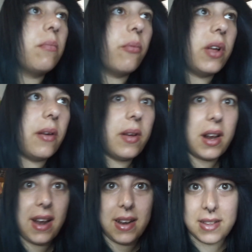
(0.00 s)
Voy a
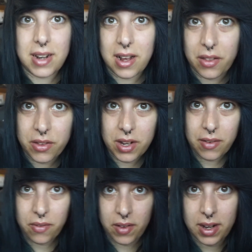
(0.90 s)
ver la letra de la canción de
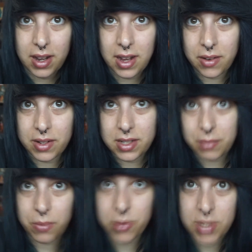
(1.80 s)
Bad Bunny, a ver
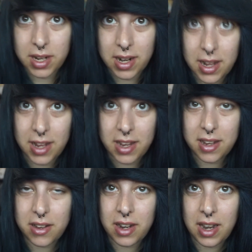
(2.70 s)
si puedo sacar ahí
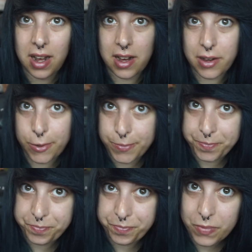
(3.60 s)
la,
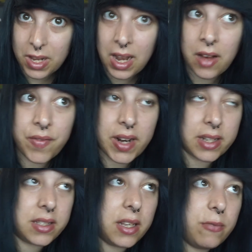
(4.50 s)
la
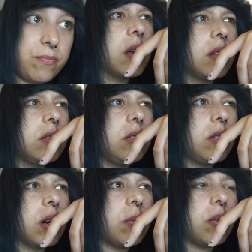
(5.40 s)
frase, yo
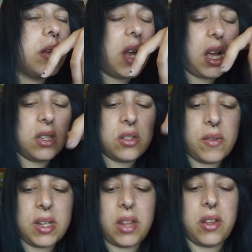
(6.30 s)
creo que pondría eso,
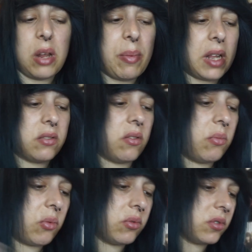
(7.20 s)
bendiciones para todo el
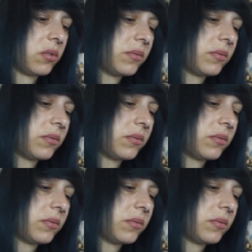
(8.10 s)
mundo.